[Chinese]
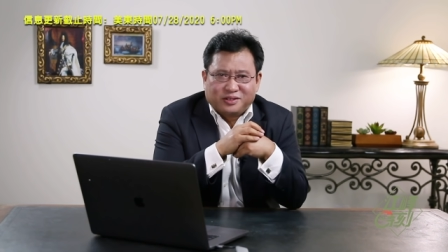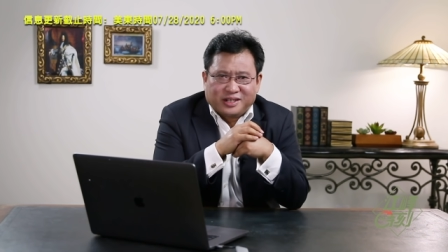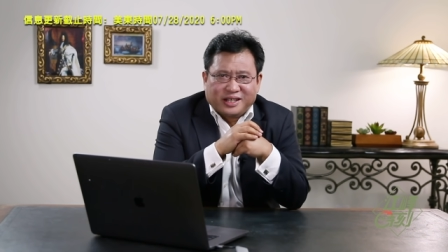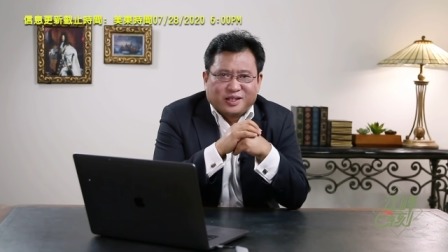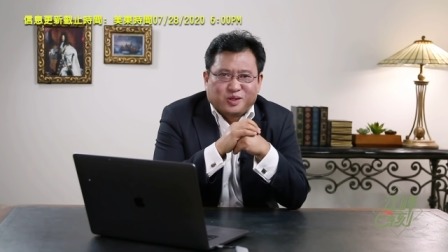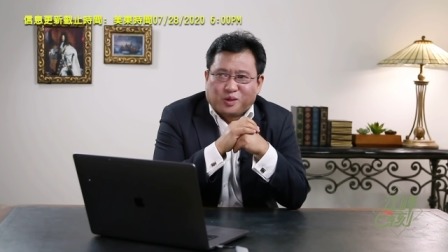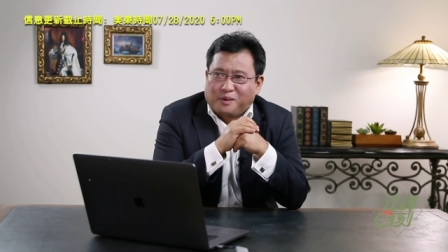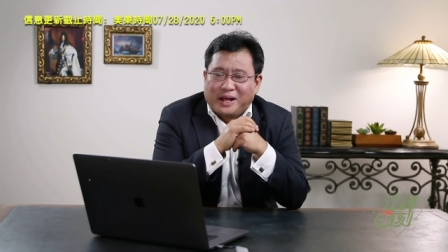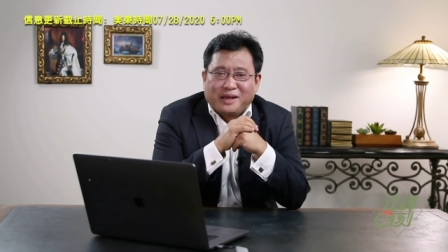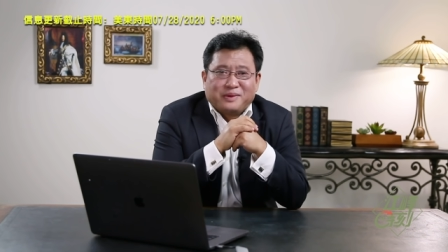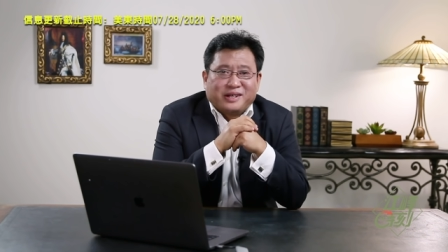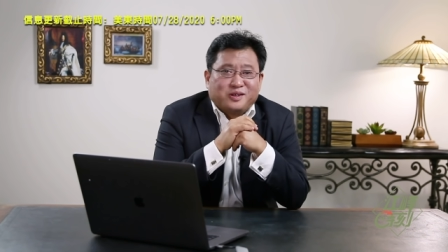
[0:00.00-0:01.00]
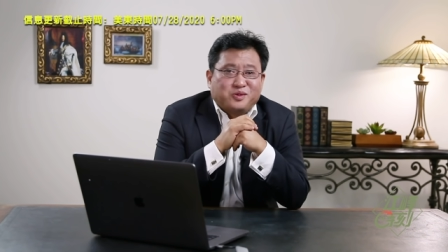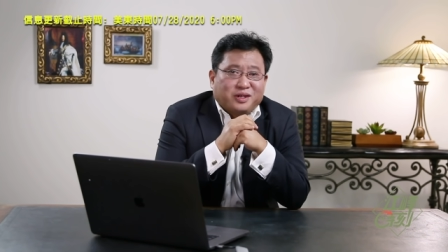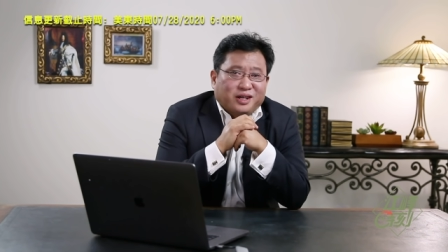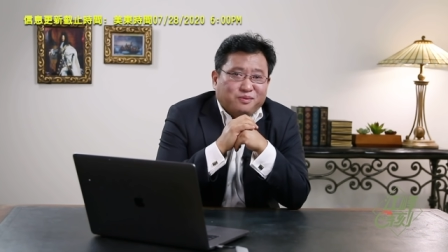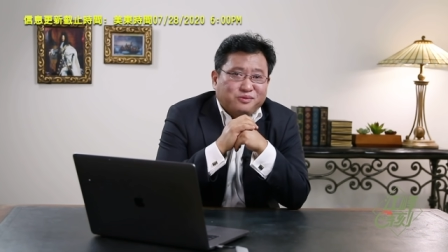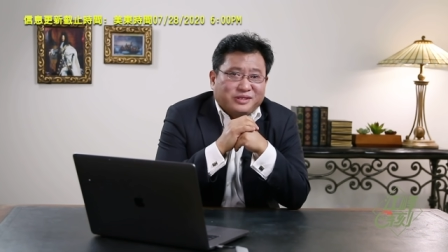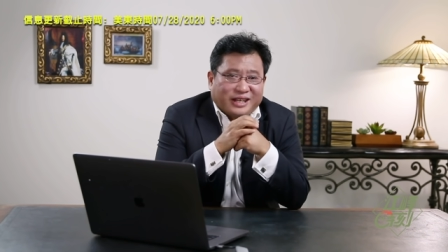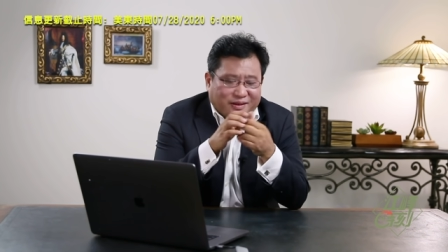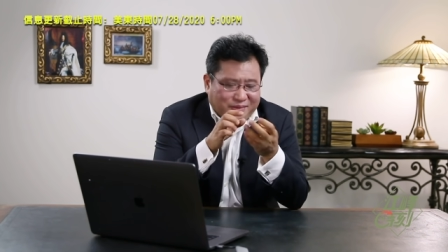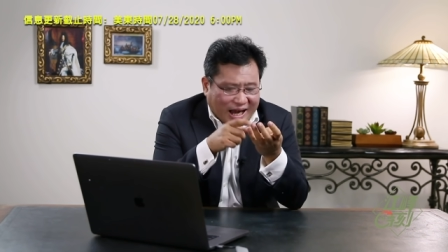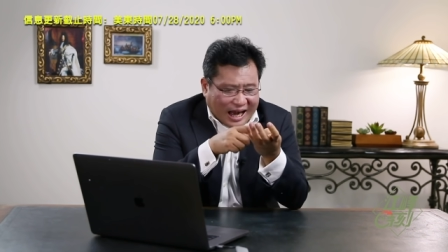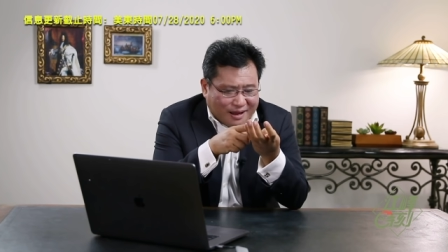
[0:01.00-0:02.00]
就是一个左派名人俱乐部，你什
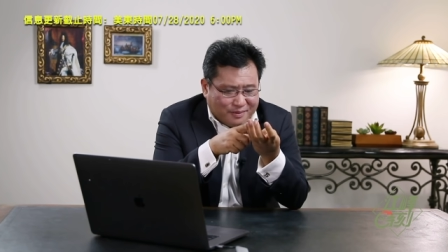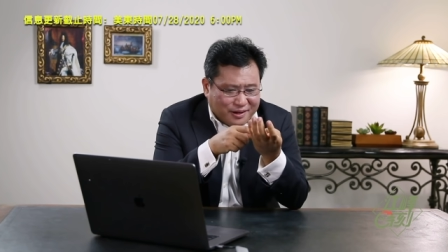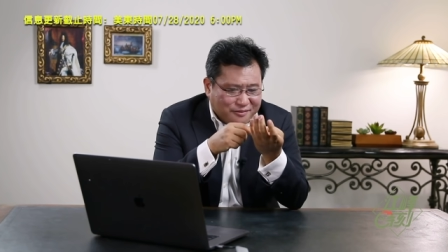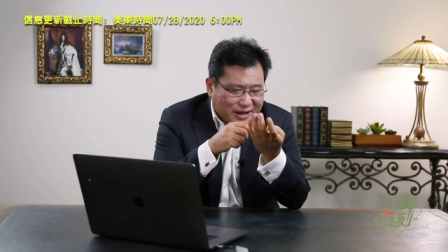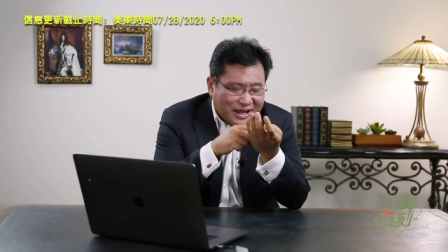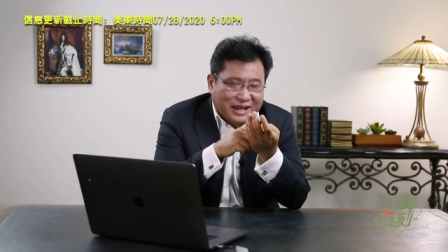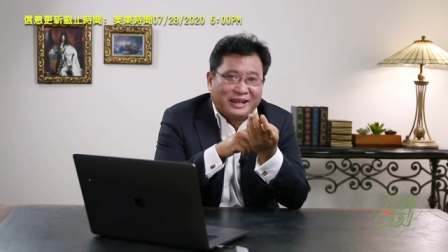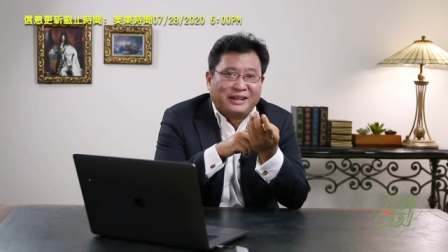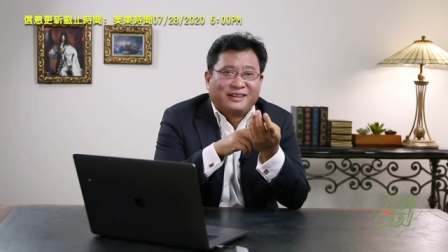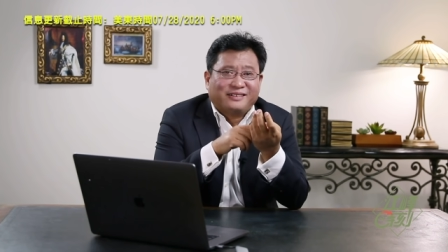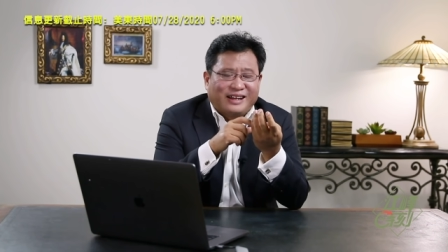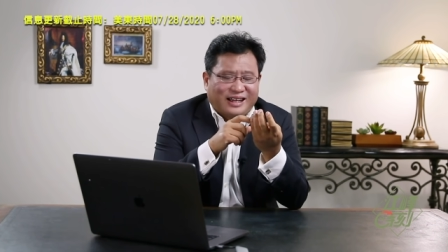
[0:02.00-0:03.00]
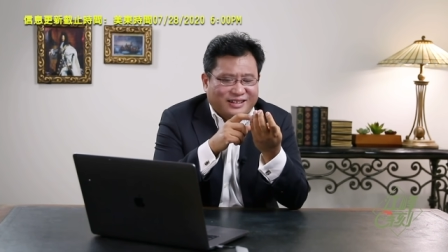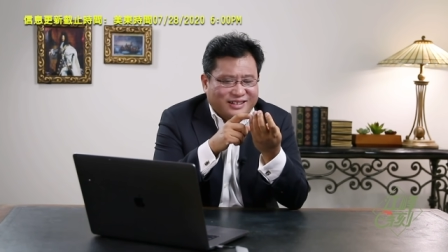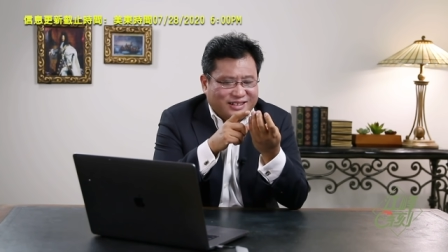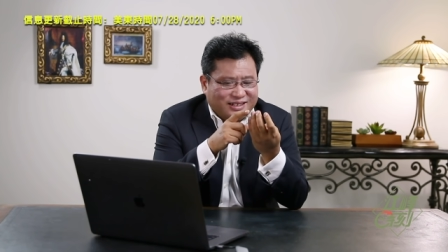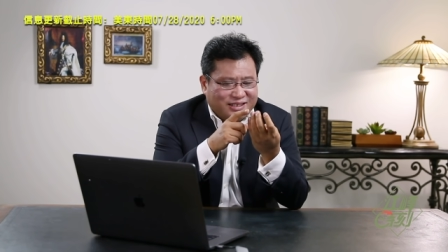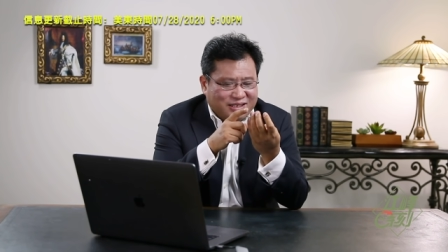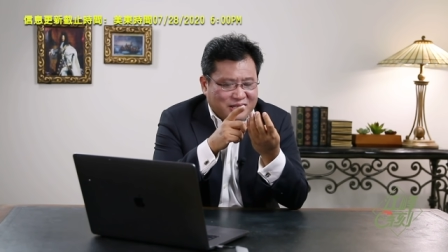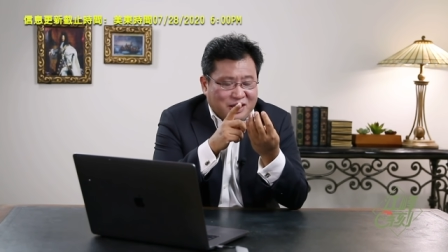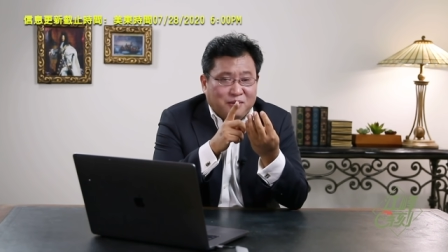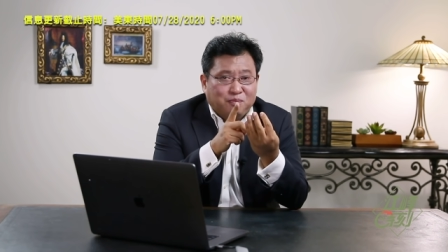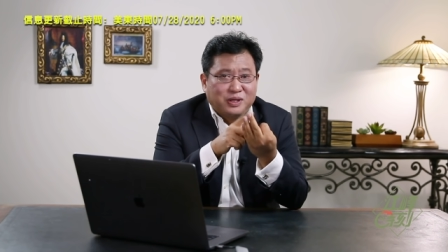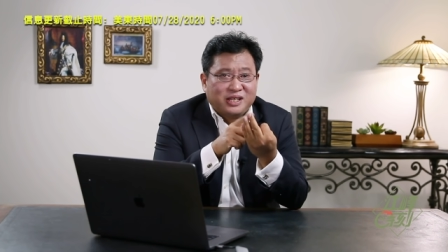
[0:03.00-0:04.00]
么海明威是吧？那个
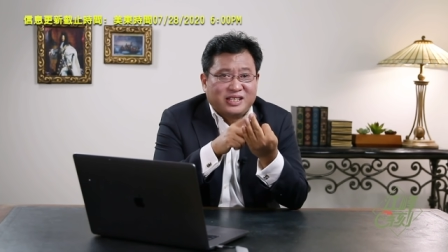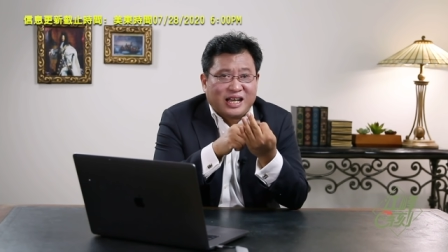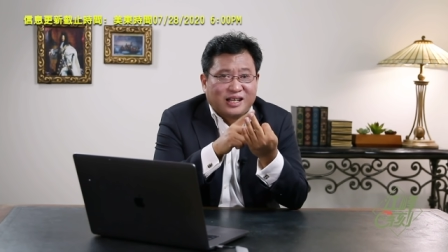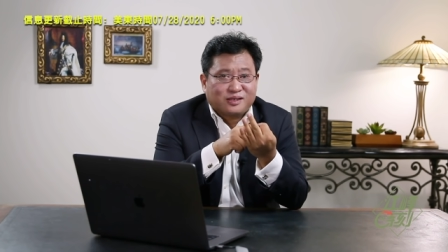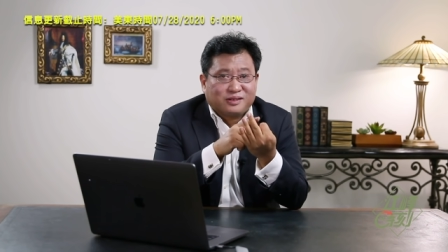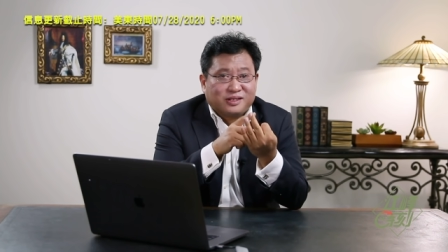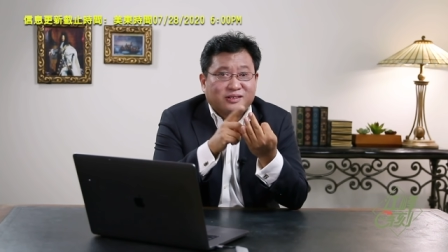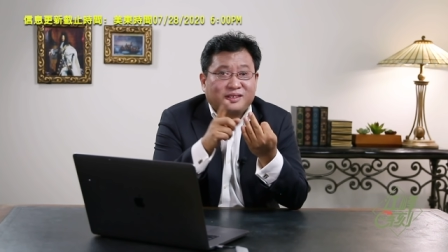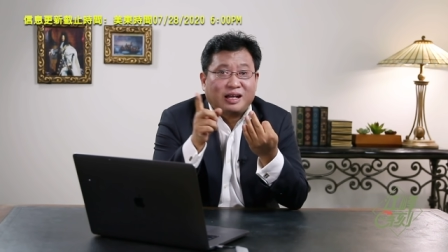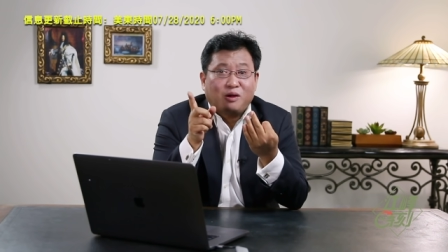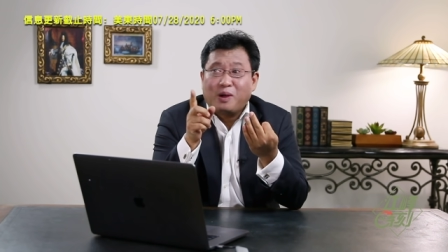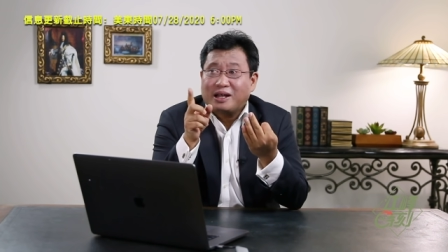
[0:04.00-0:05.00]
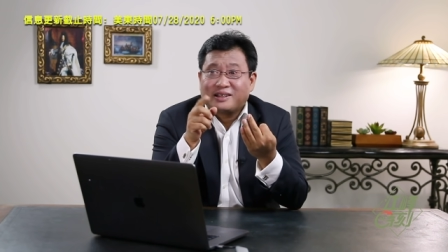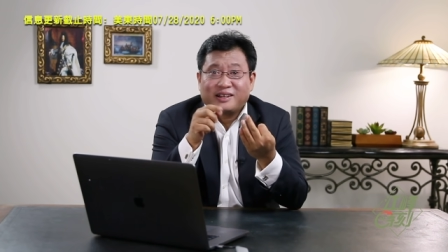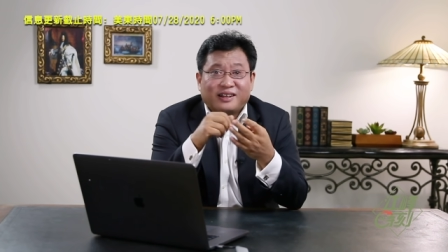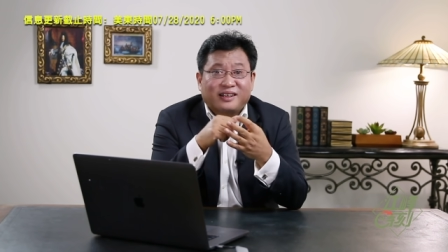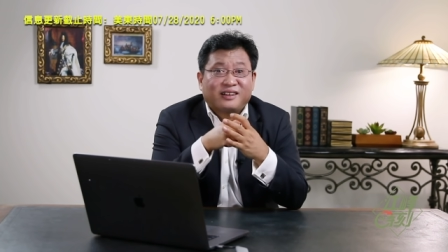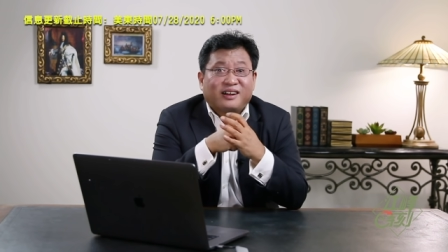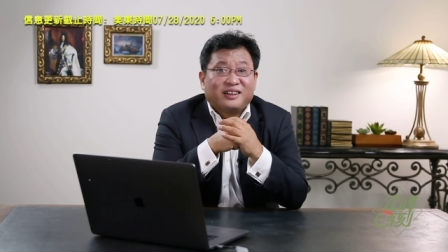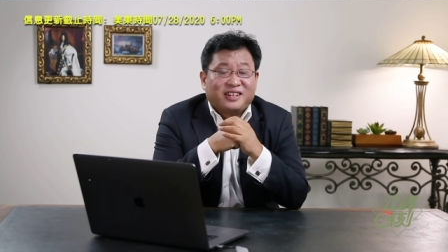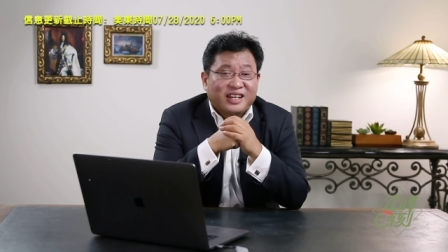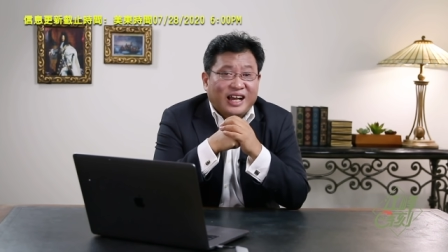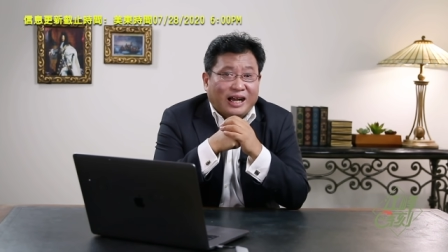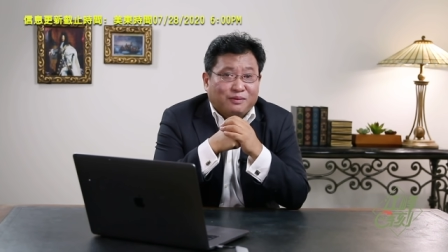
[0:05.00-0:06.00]
毕加索就是他画那个《格尔
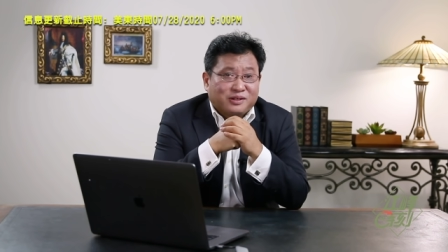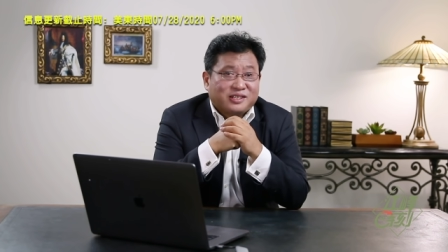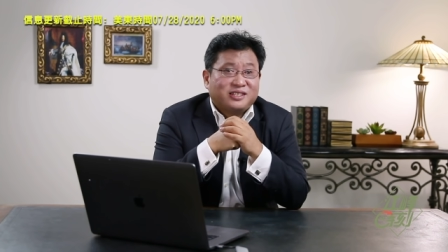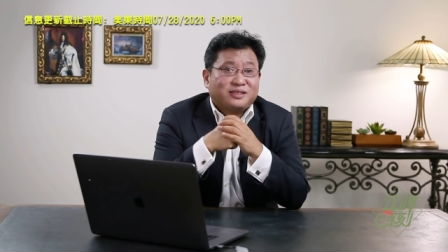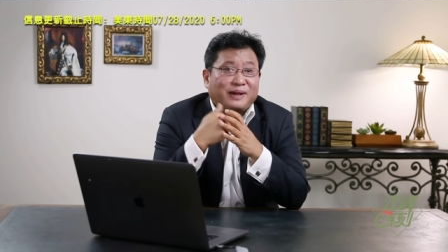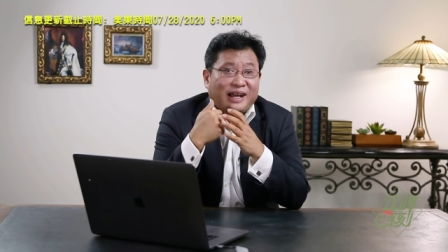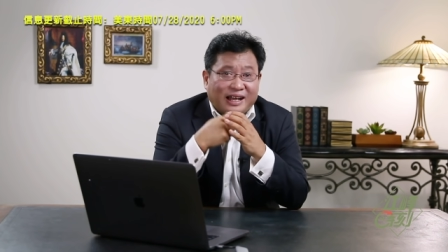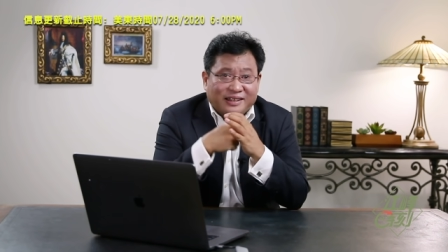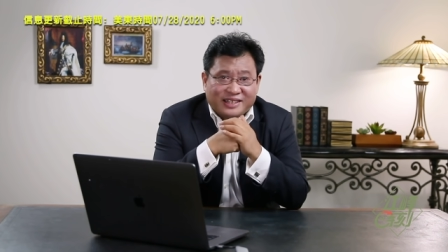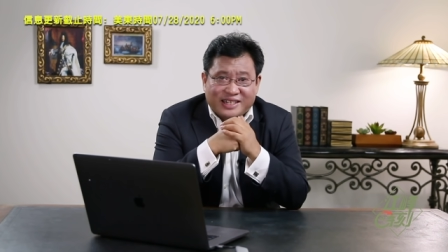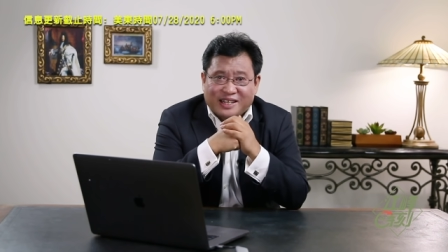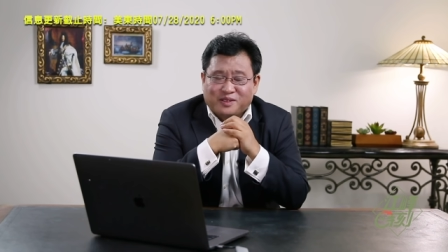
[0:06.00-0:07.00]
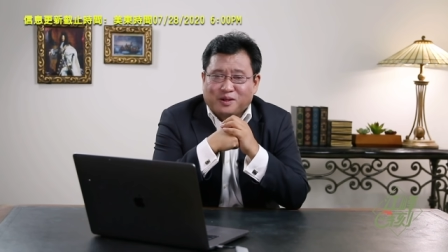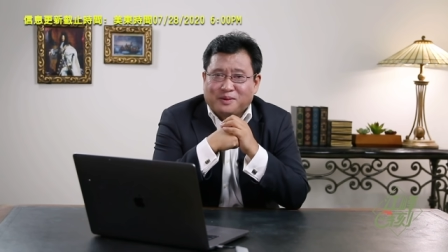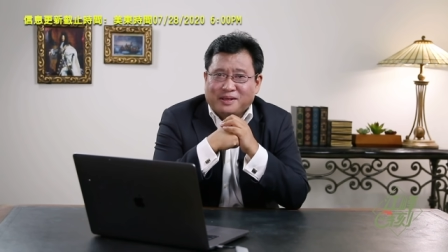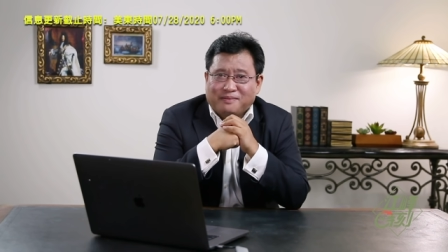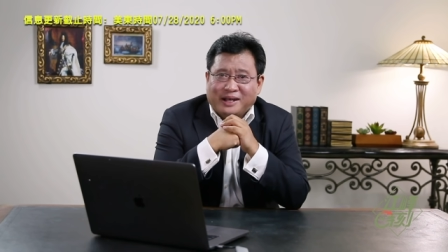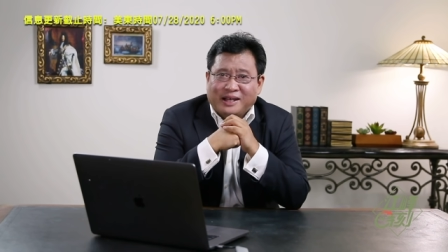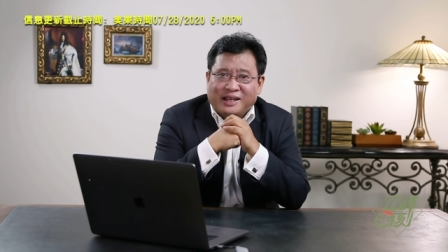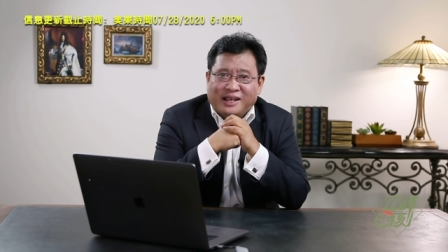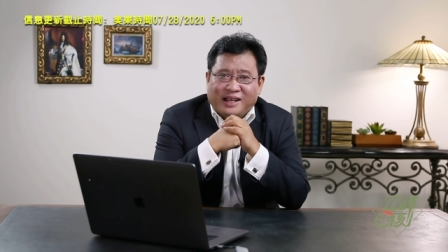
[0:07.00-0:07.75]
尼卡》，不就是西班牙内战作品嘛？